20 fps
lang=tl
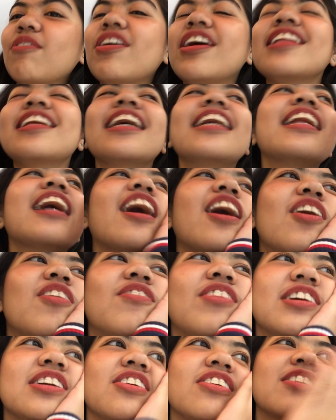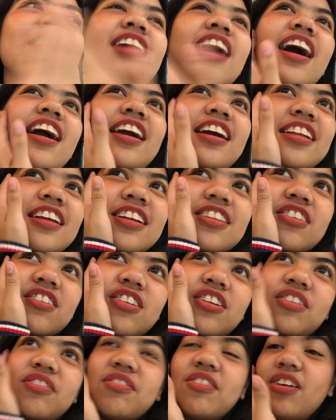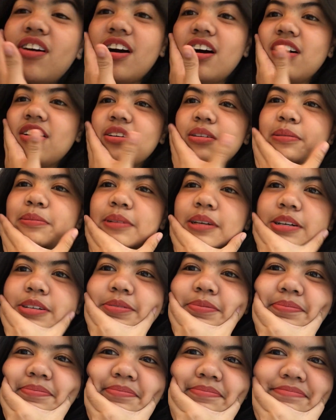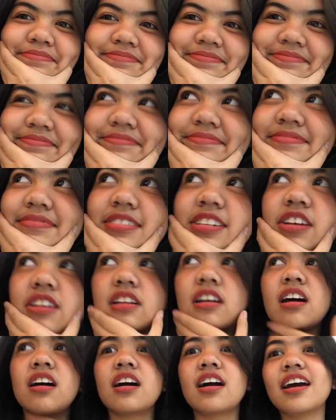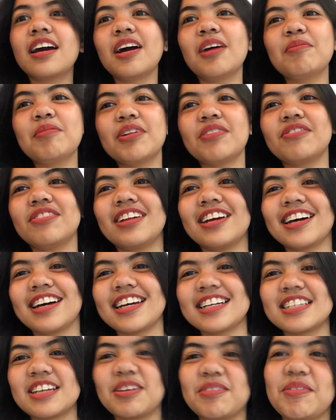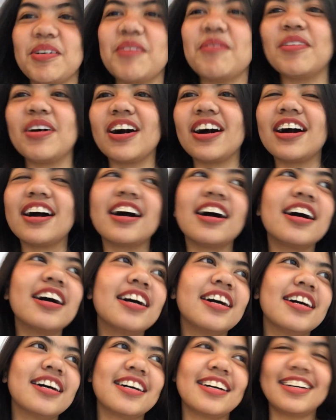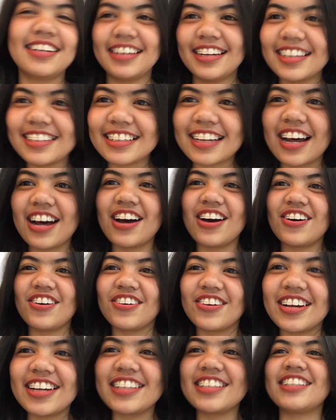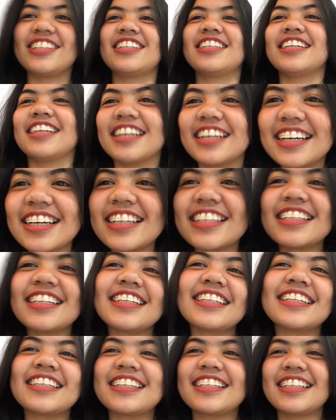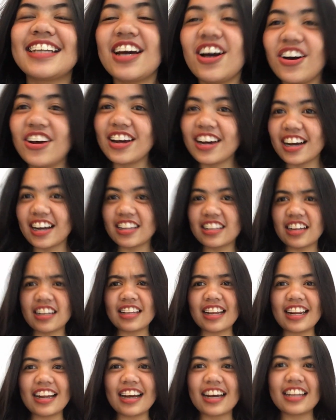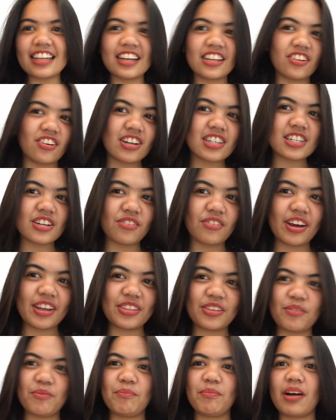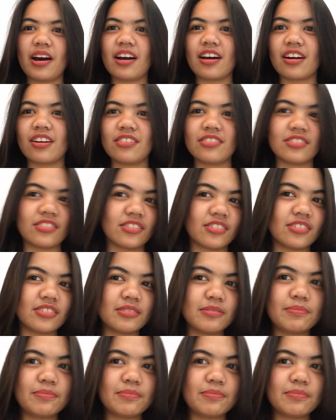Wait, kinakaban ako. Nainit tuloy mukha ako. Yan, nakakaya mag-vlog kasi may mga tao and shit. Ay, ang ganda talaga dito kasi white yung background ko.